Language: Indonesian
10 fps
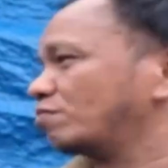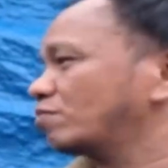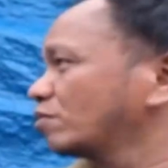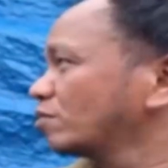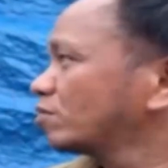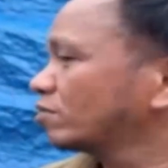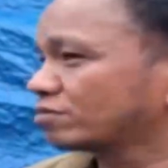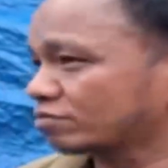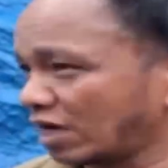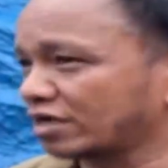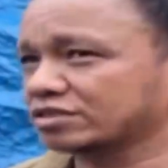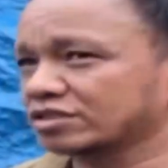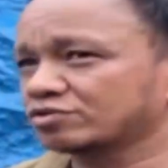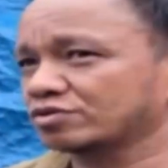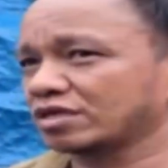kaget ya bang kaget
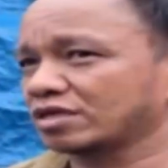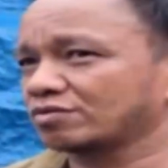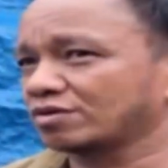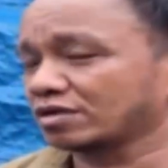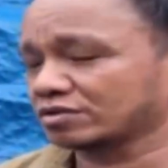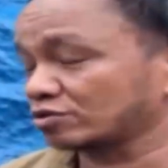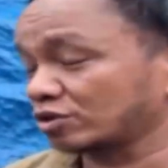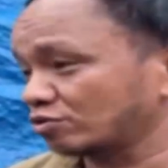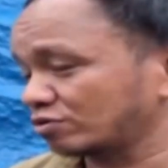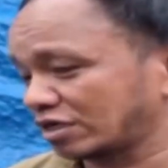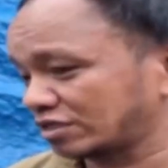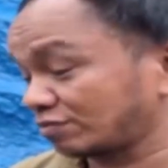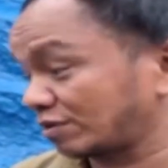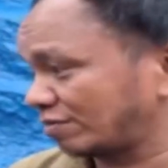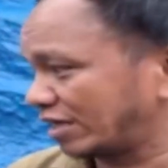ya, kejut kecil kejut dan
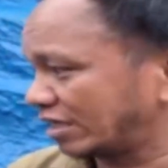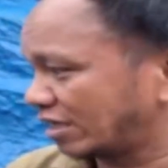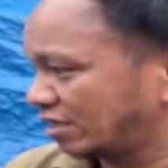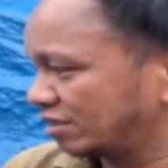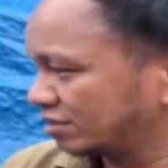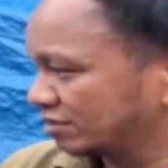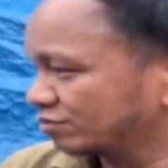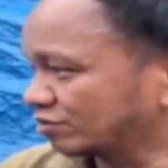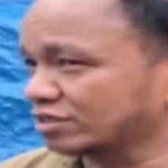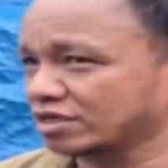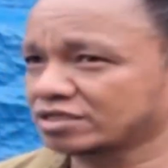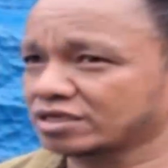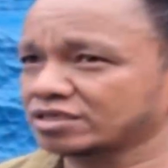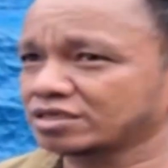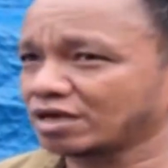tengah mana lah dan jerit
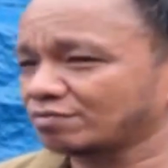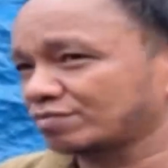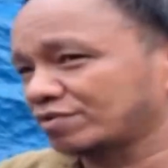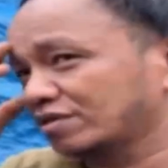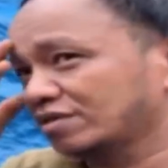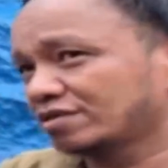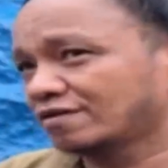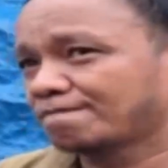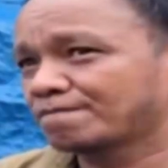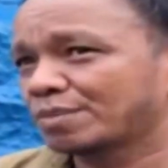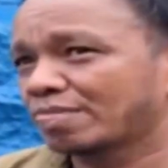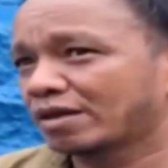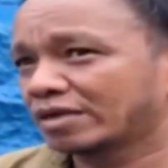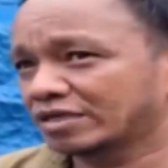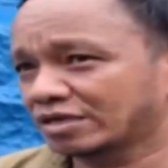jerit di dalam berarti abang tabrak dari
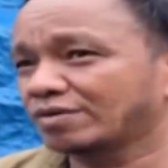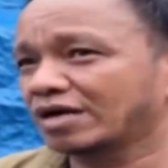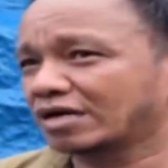belakang ini bang ya